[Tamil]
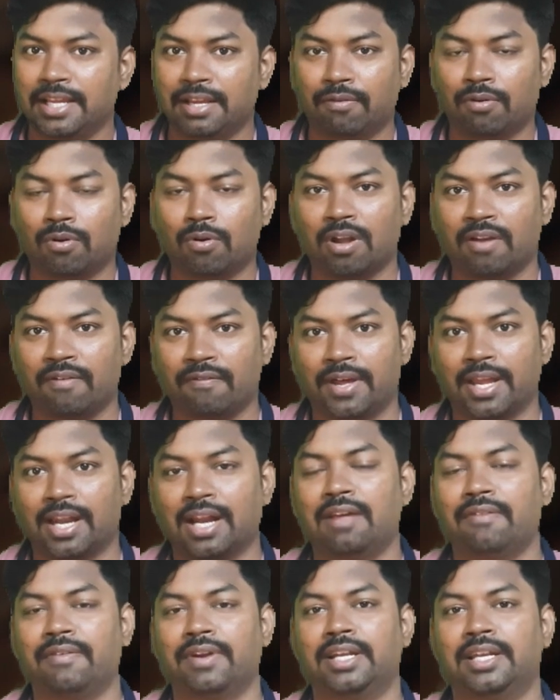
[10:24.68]
இவரோட
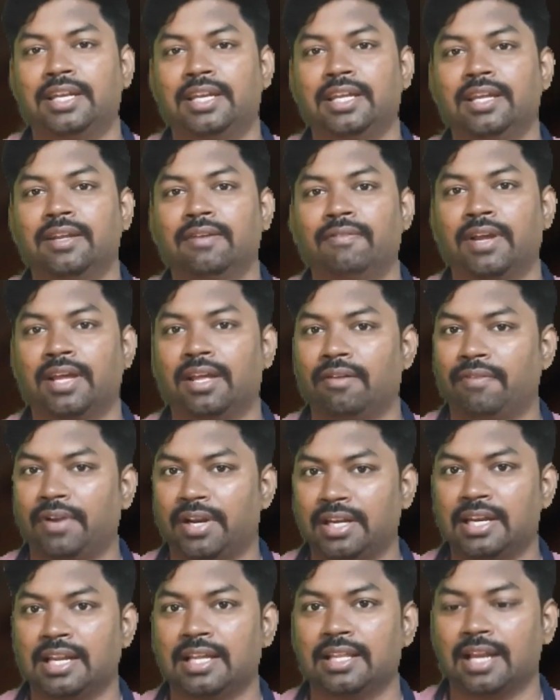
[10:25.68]
விரலை வெட்டி வெ
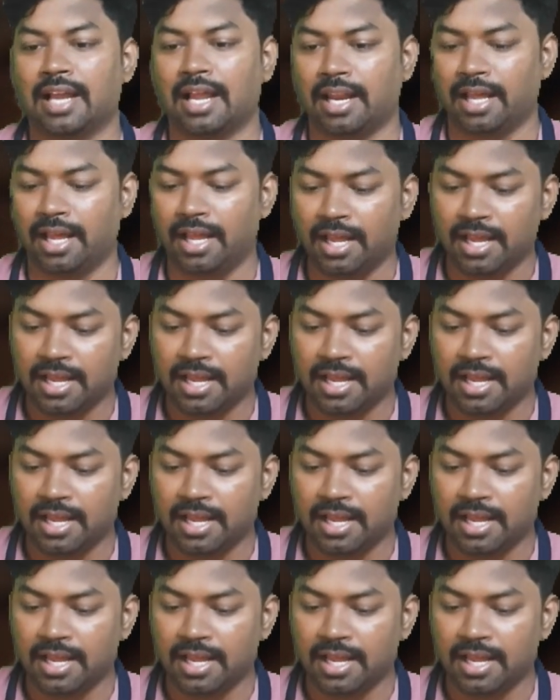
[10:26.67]
வெட்டினதுனால